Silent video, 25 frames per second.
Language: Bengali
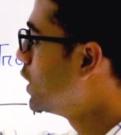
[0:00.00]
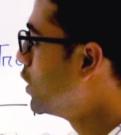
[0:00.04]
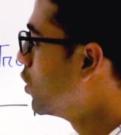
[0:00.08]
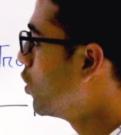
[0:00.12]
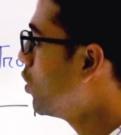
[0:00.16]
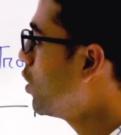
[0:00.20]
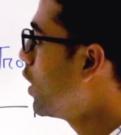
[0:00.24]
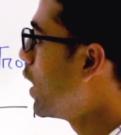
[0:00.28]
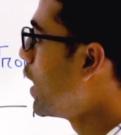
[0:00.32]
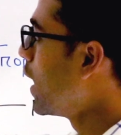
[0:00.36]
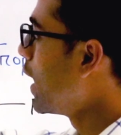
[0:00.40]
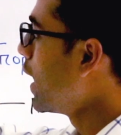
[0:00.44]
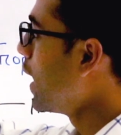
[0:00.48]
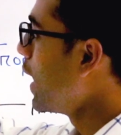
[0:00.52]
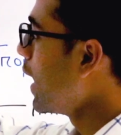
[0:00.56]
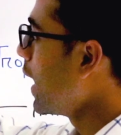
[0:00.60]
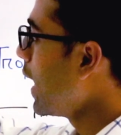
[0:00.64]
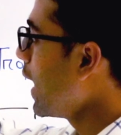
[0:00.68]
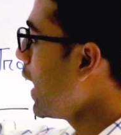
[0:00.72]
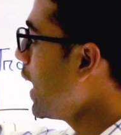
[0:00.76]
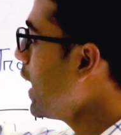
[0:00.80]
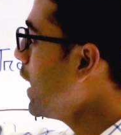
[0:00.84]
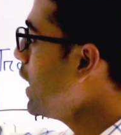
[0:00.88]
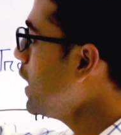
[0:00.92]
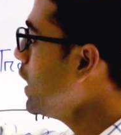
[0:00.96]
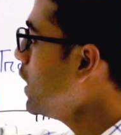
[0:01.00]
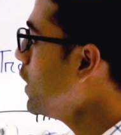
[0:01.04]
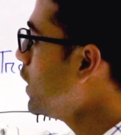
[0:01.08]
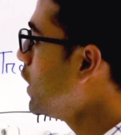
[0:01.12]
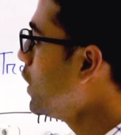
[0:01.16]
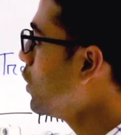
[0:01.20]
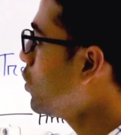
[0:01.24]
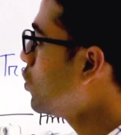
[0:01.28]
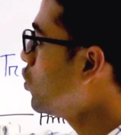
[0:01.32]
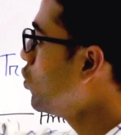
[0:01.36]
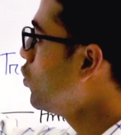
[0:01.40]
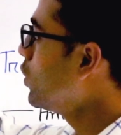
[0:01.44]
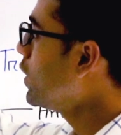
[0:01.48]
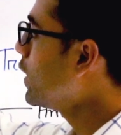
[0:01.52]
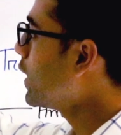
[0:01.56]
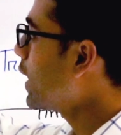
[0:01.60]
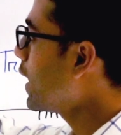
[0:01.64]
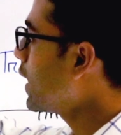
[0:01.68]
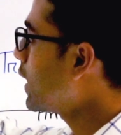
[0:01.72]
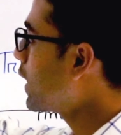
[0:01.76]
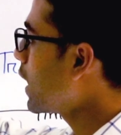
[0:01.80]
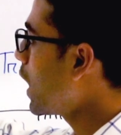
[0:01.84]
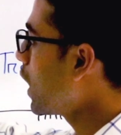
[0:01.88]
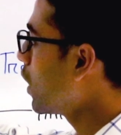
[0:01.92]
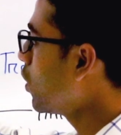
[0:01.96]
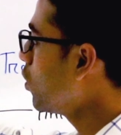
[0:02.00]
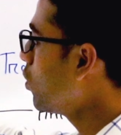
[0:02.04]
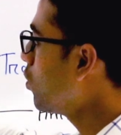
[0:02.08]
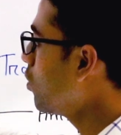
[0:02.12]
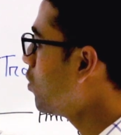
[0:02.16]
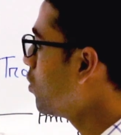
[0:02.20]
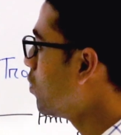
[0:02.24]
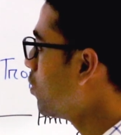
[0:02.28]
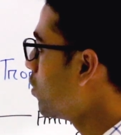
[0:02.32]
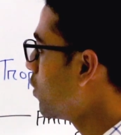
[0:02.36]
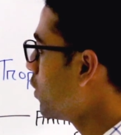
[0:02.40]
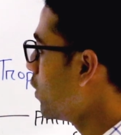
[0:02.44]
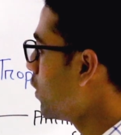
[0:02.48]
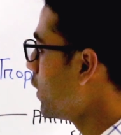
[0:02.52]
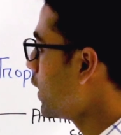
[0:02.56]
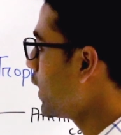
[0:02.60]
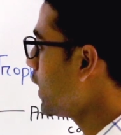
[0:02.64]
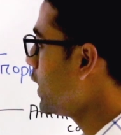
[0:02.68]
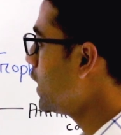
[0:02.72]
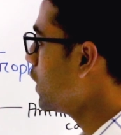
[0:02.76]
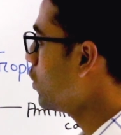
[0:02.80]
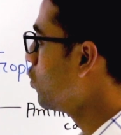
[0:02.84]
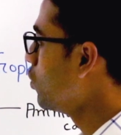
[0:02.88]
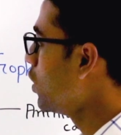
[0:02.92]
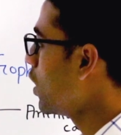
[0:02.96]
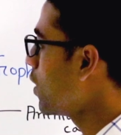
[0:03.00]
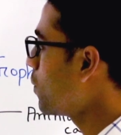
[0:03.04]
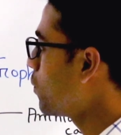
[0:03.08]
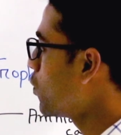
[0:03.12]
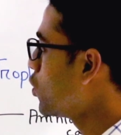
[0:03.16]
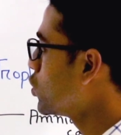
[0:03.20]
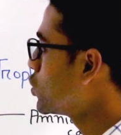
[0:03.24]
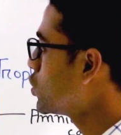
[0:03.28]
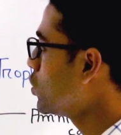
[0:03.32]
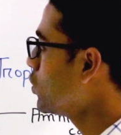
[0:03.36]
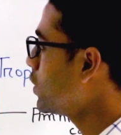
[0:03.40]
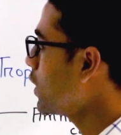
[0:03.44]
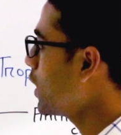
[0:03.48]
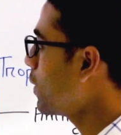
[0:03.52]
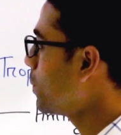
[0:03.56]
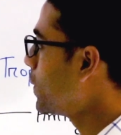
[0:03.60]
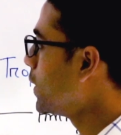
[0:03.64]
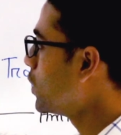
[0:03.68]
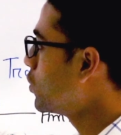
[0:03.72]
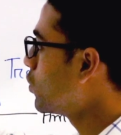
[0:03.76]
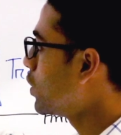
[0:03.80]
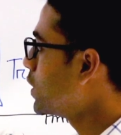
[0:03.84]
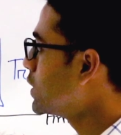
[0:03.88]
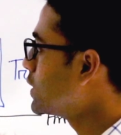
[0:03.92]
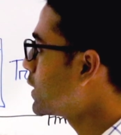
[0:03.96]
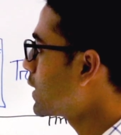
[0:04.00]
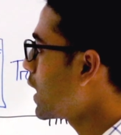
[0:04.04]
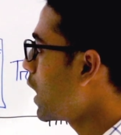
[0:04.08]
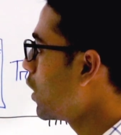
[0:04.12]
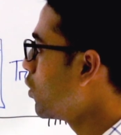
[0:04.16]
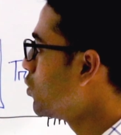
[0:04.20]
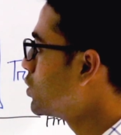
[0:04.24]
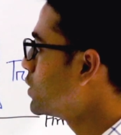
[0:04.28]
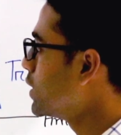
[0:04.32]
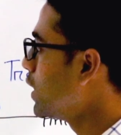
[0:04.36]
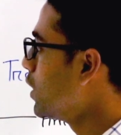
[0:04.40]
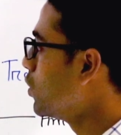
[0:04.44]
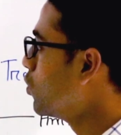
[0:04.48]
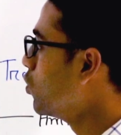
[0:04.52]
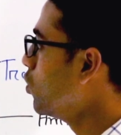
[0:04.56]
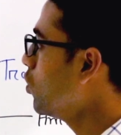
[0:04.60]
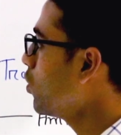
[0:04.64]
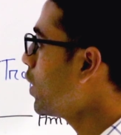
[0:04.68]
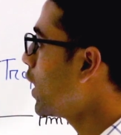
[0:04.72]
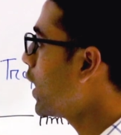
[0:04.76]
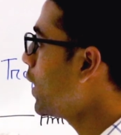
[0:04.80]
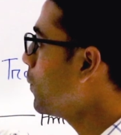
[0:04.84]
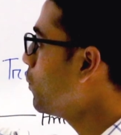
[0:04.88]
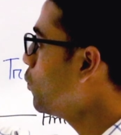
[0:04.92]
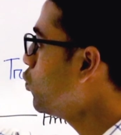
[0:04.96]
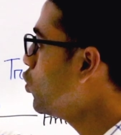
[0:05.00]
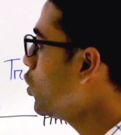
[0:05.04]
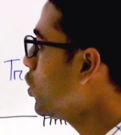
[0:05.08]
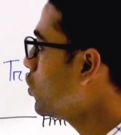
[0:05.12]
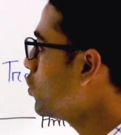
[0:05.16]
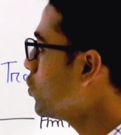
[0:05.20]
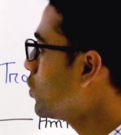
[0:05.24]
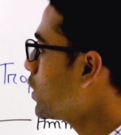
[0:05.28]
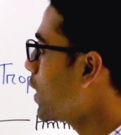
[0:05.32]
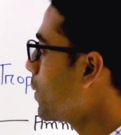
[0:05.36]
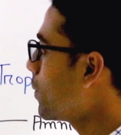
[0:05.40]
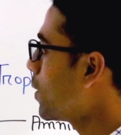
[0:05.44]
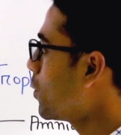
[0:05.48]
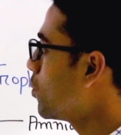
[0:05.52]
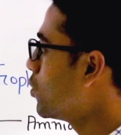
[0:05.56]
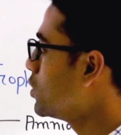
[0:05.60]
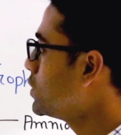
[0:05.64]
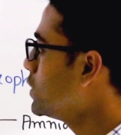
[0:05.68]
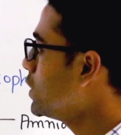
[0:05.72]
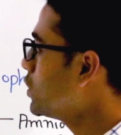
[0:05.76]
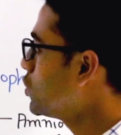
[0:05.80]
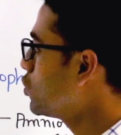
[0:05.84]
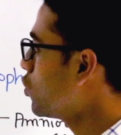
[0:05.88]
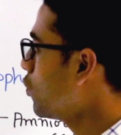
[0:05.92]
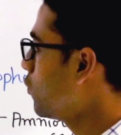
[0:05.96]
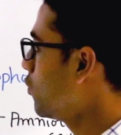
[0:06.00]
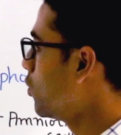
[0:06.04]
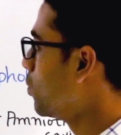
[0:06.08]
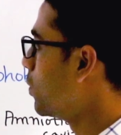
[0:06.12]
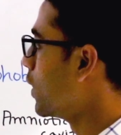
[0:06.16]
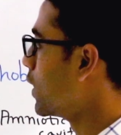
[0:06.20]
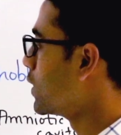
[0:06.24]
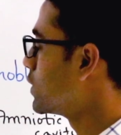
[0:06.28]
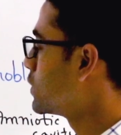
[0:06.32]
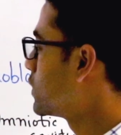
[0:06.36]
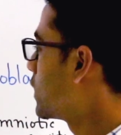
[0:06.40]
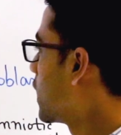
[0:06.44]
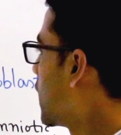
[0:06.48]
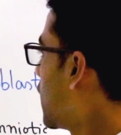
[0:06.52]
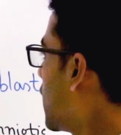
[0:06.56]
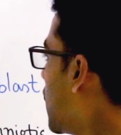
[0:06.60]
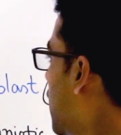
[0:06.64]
ছিল এই ইনক্লুডিং এই কালো ইরেগুলার পোর্শনটার ভিতরে যে কালো সেলগুলো এই পুরোটুককে আমরা বলছি ট্রোফোব্লাস্ট